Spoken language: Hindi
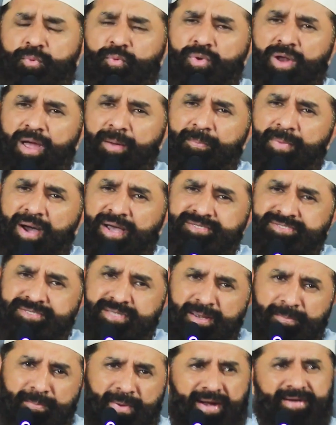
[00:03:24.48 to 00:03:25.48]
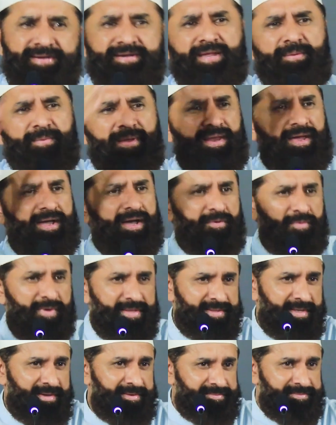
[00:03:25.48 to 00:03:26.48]
पूरा माशरा बांटने में लगा
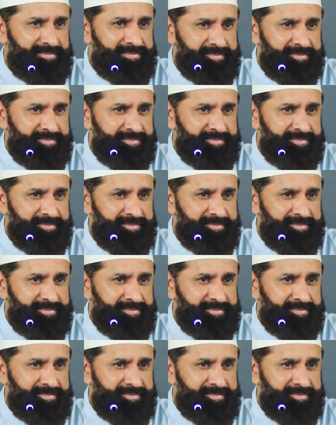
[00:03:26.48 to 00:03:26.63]
हुआ था